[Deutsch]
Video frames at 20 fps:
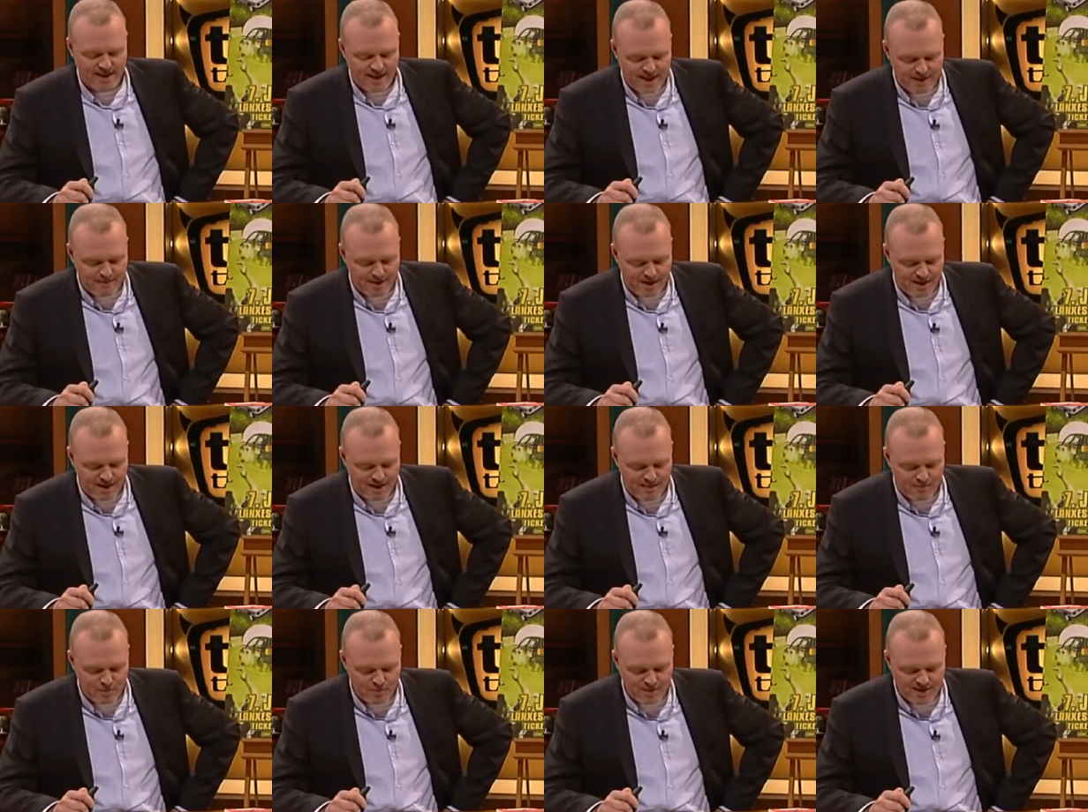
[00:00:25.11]
Immer
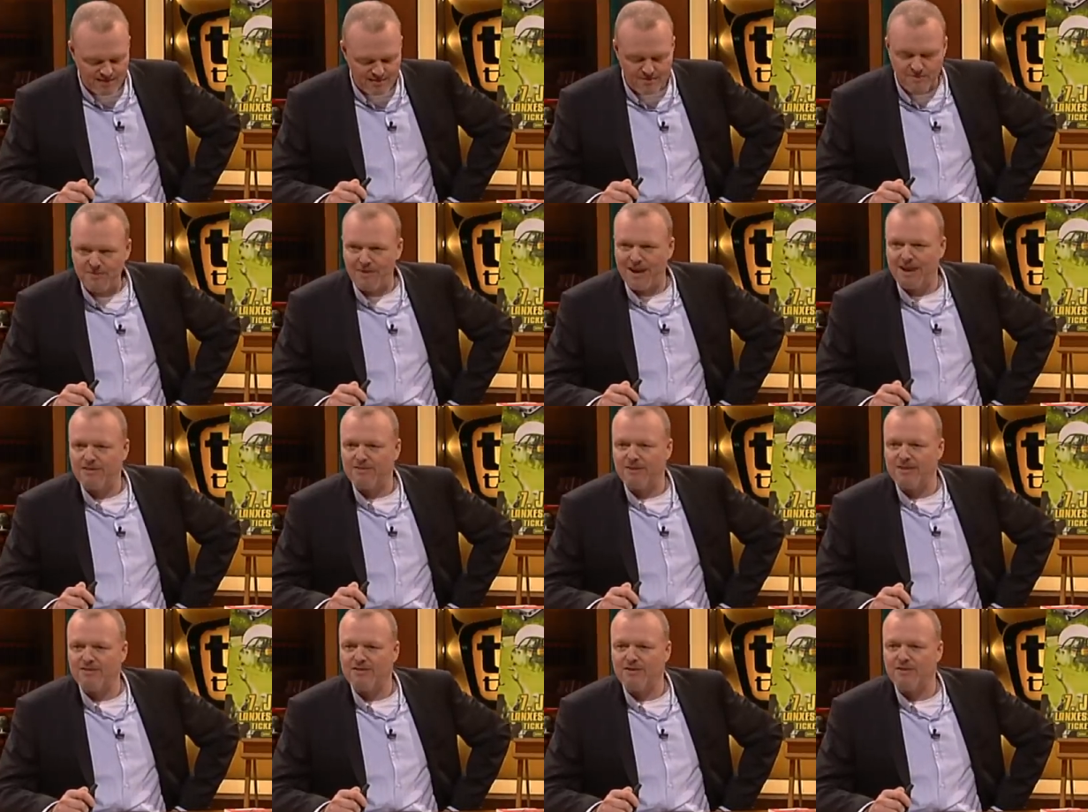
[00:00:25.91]
äh, montags um
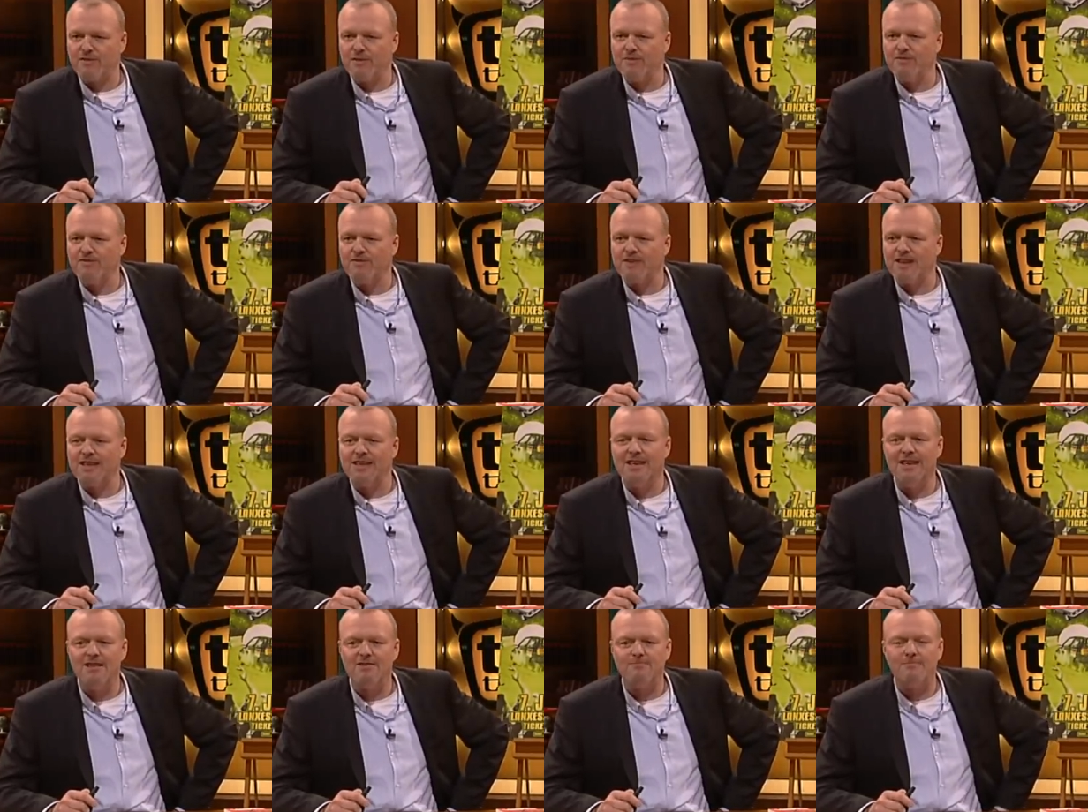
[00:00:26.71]
22.15 Uhr.
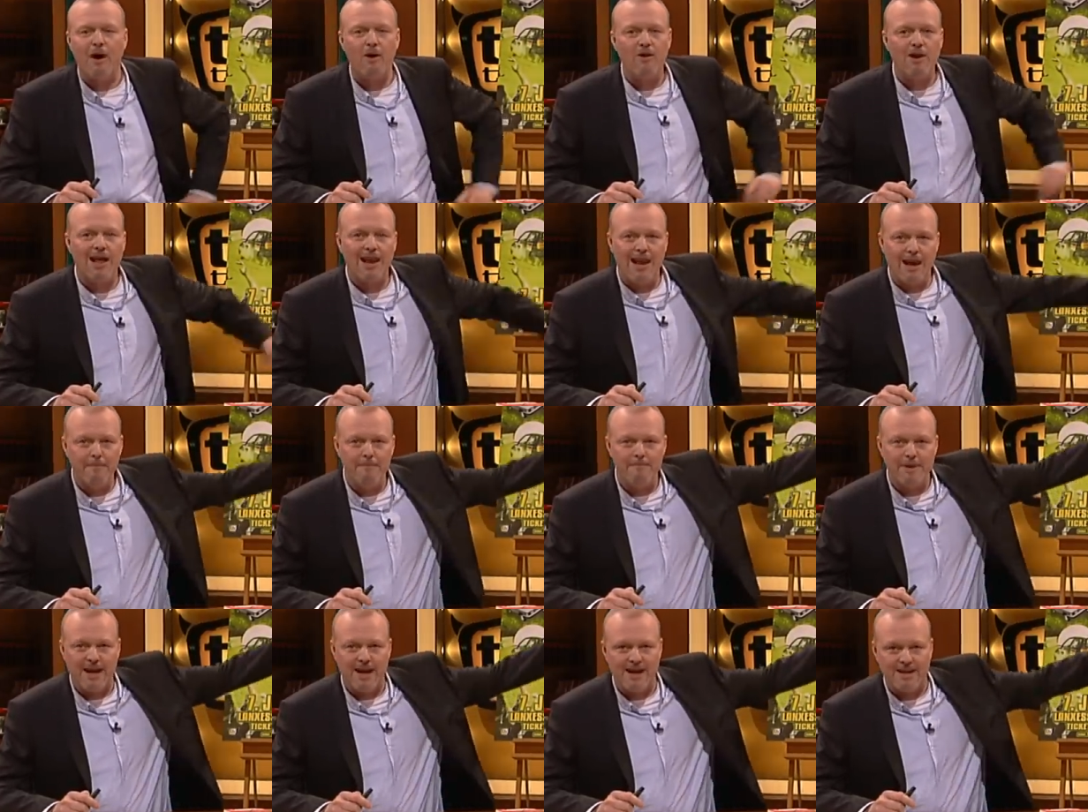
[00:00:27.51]
Hier ist Paula
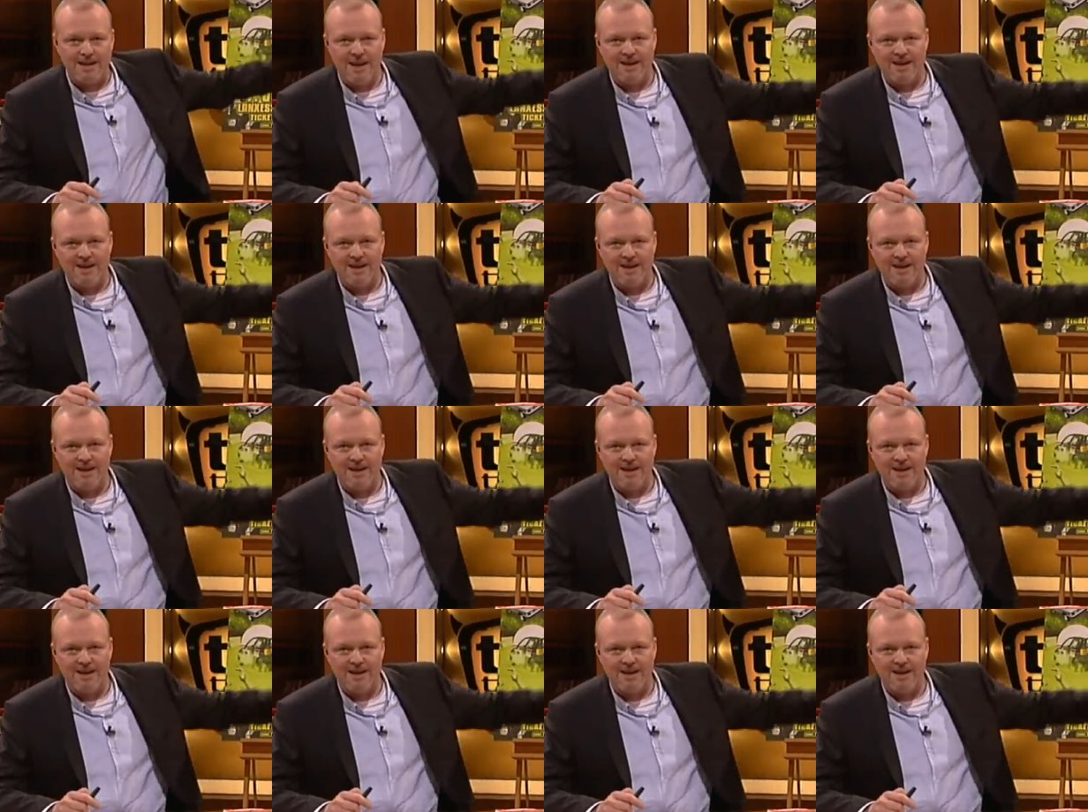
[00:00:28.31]
Lambert.